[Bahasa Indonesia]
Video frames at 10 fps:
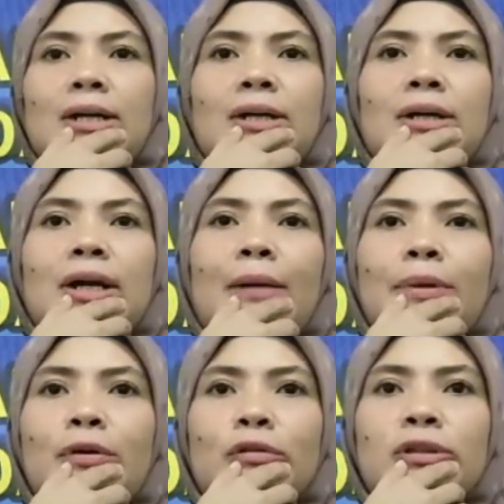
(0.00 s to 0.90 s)
kami
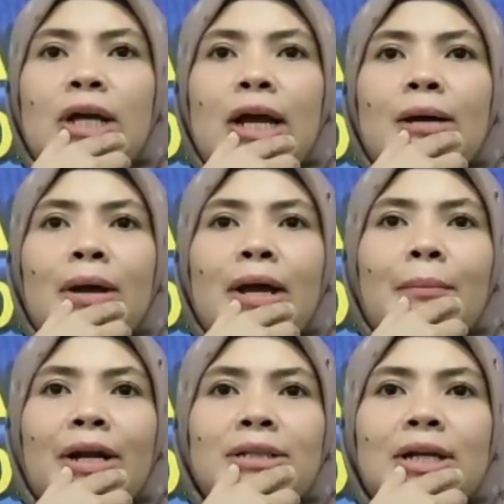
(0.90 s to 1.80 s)
berusaha
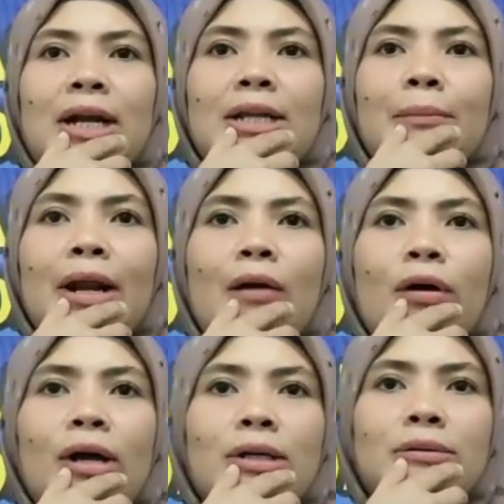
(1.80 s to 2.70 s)
bagaimana caranya Malawa
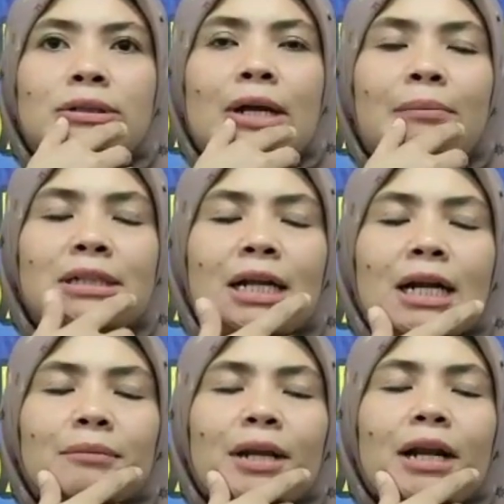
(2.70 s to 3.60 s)
dan
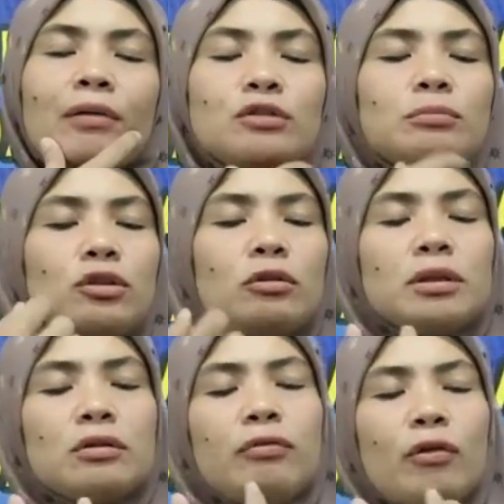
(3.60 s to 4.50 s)
masyarakat Malawa itu
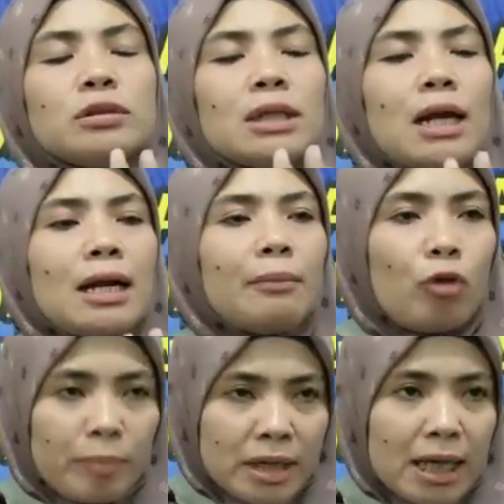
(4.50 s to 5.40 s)
betul-betul fokus terhadap
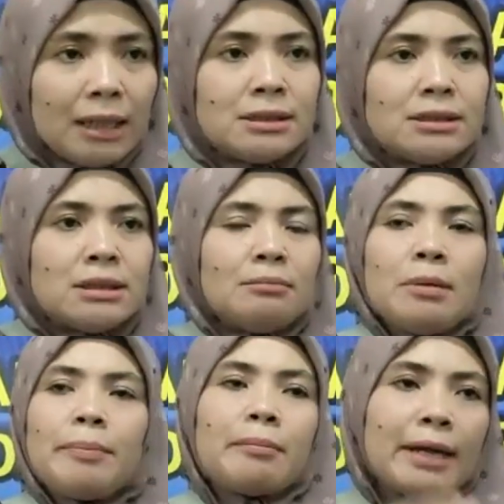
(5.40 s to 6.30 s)
kopinya,
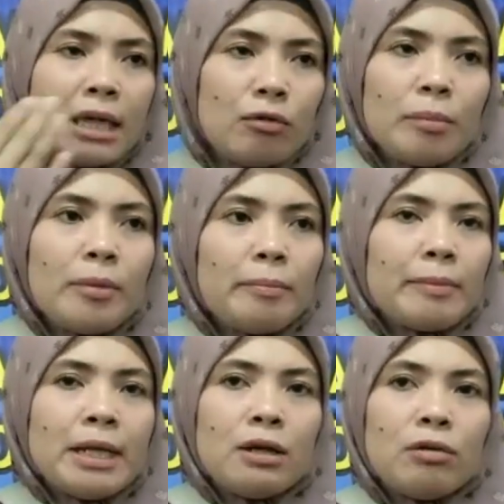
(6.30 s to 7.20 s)
memperbaiki
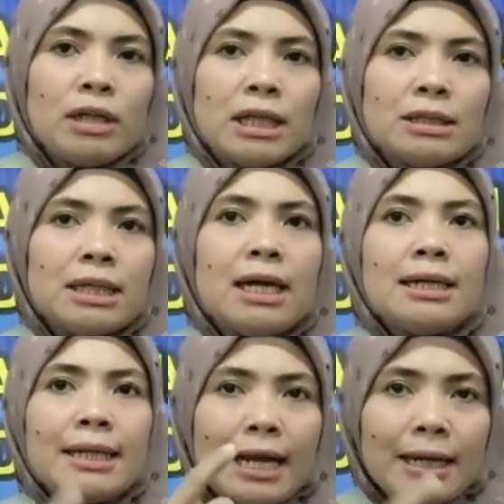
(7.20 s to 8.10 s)
memperbaiki kualitasnya
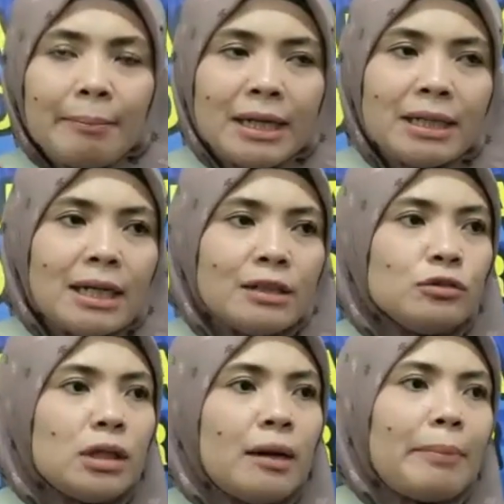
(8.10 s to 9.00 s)
dan yang paling tidak
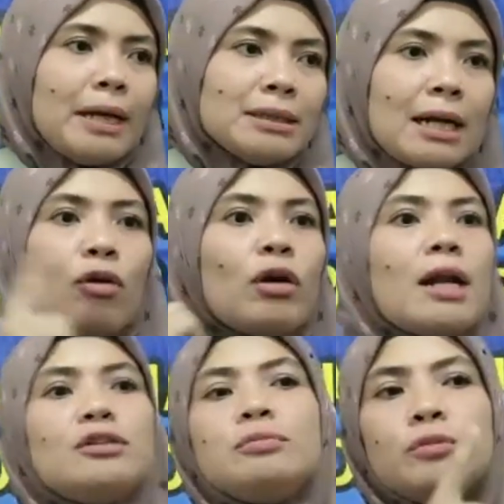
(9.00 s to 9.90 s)
juga pasar lokal
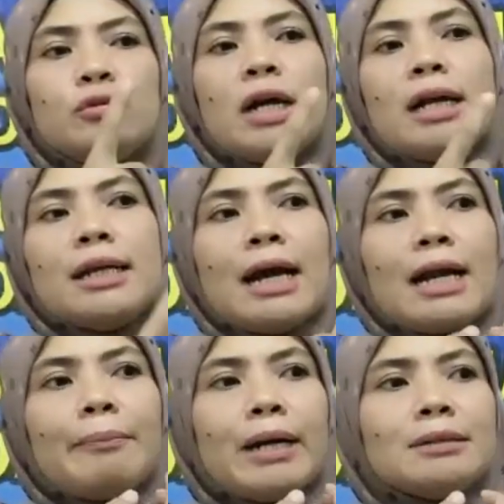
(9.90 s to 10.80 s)
juga
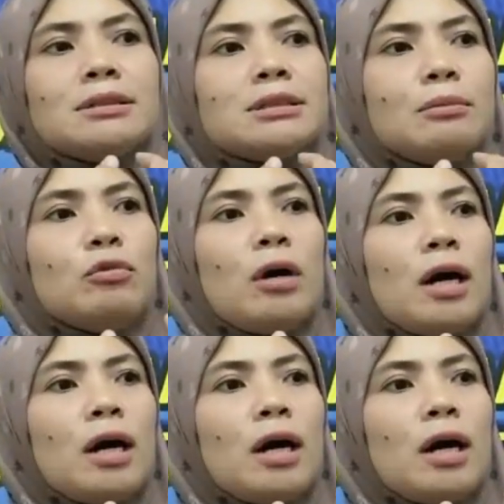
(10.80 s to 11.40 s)
diharapkan semua